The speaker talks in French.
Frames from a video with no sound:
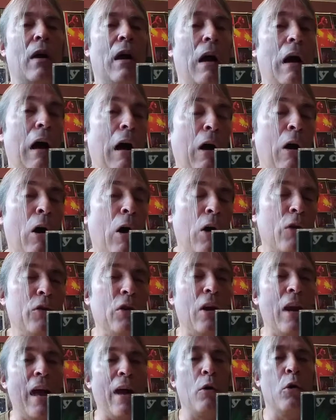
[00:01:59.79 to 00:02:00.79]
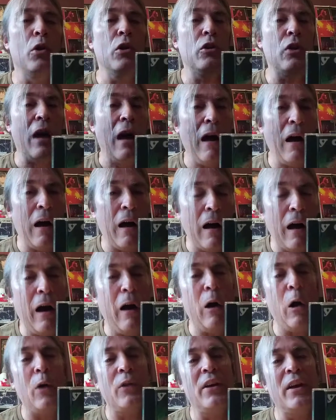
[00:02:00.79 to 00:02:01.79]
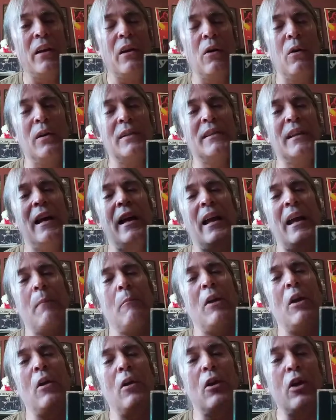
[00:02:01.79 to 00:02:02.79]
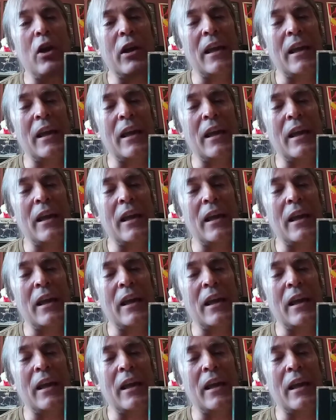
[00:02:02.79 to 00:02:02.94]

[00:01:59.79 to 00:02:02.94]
hors de la route, hors des concerts, mais le, le